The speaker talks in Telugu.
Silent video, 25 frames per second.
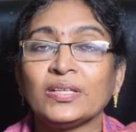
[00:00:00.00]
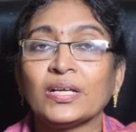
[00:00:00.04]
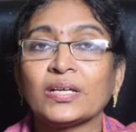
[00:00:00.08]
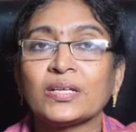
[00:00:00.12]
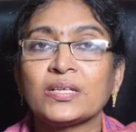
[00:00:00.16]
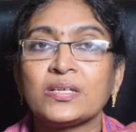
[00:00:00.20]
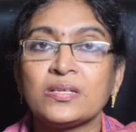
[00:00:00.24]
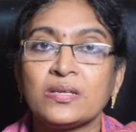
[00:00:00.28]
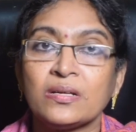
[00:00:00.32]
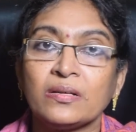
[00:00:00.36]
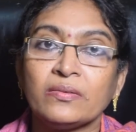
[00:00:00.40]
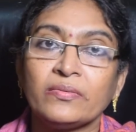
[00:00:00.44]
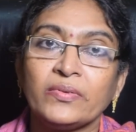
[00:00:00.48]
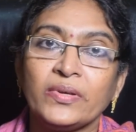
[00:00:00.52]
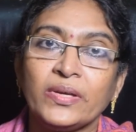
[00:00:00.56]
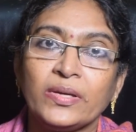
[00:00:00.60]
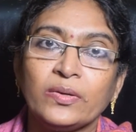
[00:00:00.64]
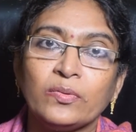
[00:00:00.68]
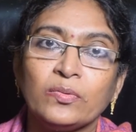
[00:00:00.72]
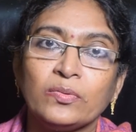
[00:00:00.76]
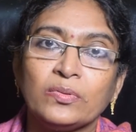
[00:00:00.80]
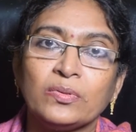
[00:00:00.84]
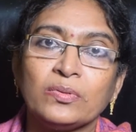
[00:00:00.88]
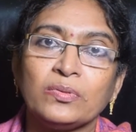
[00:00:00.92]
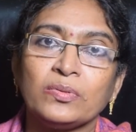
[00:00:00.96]
తక్షణం ఈ
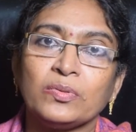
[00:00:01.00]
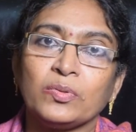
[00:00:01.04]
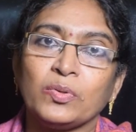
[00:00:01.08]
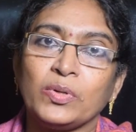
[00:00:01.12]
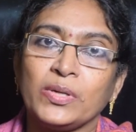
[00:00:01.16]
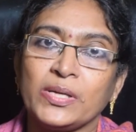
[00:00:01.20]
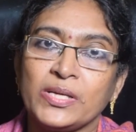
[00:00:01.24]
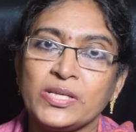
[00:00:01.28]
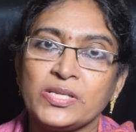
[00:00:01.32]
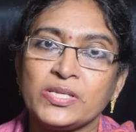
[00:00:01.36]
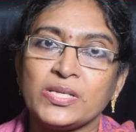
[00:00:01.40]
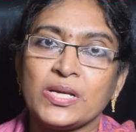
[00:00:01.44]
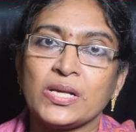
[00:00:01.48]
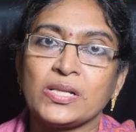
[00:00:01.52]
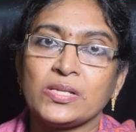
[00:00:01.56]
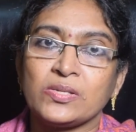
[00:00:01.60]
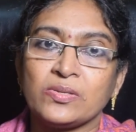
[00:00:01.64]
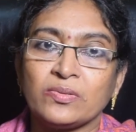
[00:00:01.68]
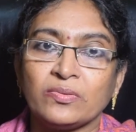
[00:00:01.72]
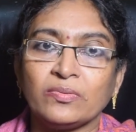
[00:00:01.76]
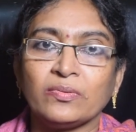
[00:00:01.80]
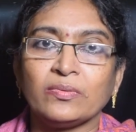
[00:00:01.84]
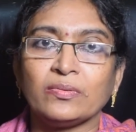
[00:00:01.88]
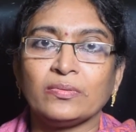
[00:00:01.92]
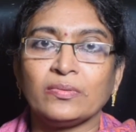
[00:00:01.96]
గుర్తును
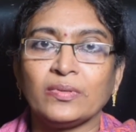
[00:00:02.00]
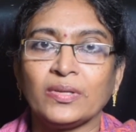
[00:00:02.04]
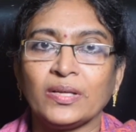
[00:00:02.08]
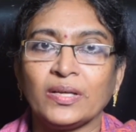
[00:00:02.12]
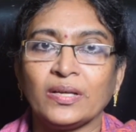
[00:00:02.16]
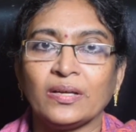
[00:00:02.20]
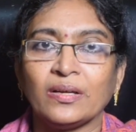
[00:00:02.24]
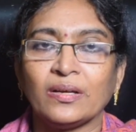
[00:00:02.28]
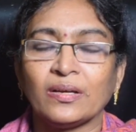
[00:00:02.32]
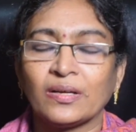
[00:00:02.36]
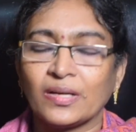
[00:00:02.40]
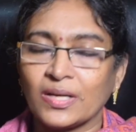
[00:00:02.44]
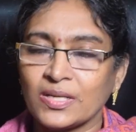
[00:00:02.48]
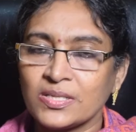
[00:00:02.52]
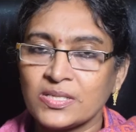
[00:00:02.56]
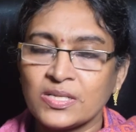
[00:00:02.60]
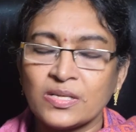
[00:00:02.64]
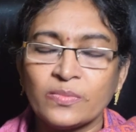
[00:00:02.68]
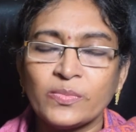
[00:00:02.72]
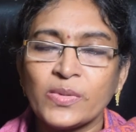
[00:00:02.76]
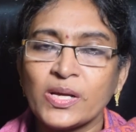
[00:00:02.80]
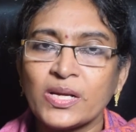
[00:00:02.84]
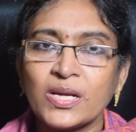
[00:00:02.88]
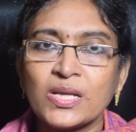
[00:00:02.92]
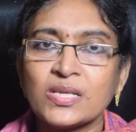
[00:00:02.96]
తొలగించాల్సి ఉంటుంది
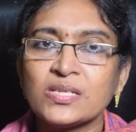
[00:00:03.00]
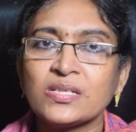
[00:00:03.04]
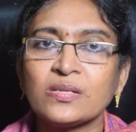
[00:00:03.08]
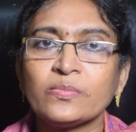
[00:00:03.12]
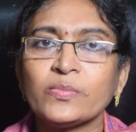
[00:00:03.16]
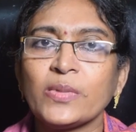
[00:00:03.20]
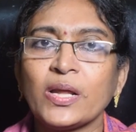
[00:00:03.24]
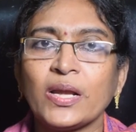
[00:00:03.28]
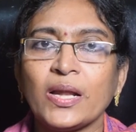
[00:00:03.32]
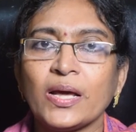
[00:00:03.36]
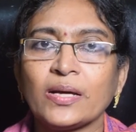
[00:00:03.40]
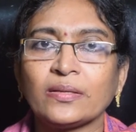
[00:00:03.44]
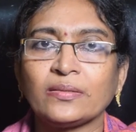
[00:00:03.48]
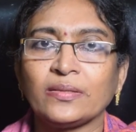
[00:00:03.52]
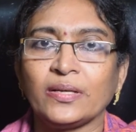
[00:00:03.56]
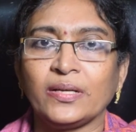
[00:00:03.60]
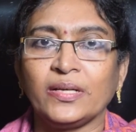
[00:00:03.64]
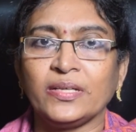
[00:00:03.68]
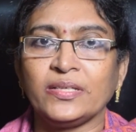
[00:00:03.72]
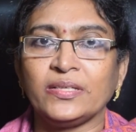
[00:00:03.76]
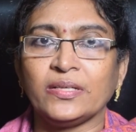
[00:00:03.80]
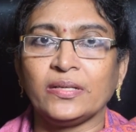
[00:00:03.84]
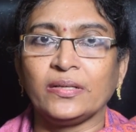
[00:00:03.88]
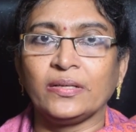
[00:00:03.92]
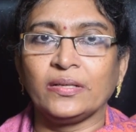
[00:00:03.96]
కష్టమా నష్టమా నాకు
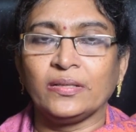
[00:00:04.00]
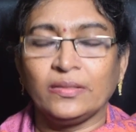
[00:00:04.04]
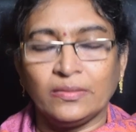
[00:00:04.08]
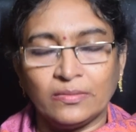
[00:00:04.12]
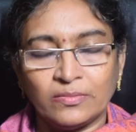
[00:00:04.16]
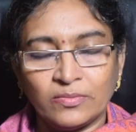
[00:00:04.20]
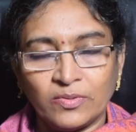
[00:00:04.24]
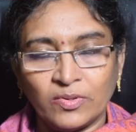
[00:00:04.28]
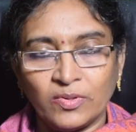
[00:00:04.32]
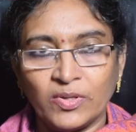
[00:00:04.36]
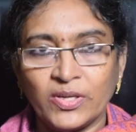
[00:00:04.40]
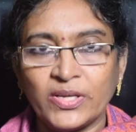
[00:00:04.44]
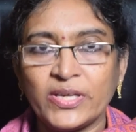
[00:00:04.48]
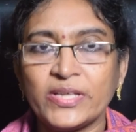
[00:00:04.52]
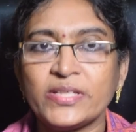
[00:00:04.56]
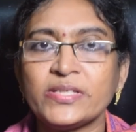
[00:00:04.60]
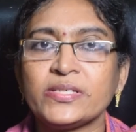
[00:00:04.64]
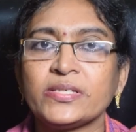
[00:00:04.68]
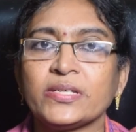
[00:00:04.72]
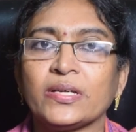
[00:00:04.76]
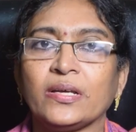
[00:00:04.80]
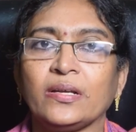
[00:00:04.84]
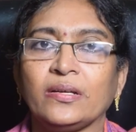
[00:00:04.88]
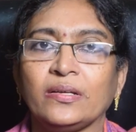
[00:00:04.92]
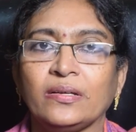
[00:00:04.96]
తెలియదండి
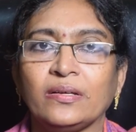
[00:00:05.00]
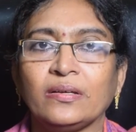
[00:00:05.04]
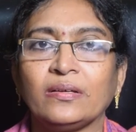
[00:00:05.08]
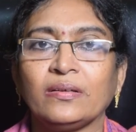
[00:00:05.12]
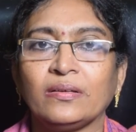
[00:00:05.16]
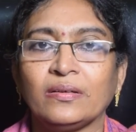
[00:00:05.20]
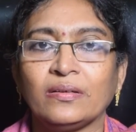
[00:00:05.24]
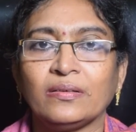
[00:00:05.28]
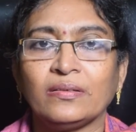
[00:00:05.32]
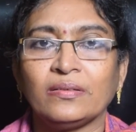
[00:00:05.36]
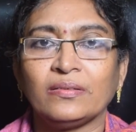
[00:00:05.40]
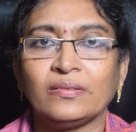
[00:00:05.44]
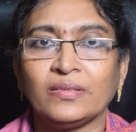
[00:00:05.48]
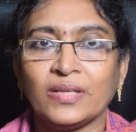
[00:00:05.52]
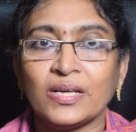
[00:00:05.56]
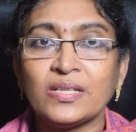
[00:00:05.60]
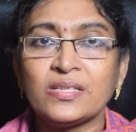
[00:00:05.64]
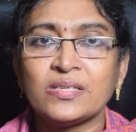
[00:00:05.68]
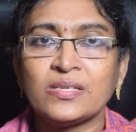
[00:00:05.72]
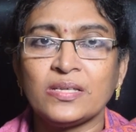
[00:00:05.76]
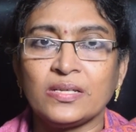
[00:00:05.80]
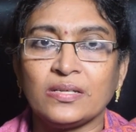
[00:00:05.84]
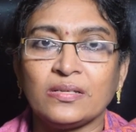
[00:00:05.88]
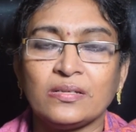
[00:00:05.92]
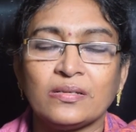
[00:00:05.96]
తొలగించాలి
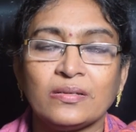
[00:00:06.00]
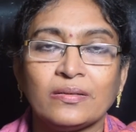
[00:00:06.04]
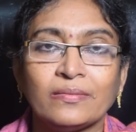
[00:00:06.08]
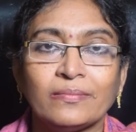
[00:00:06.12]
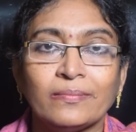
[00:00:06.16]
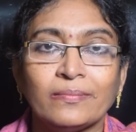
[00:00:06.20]
దట్స్ ఇట్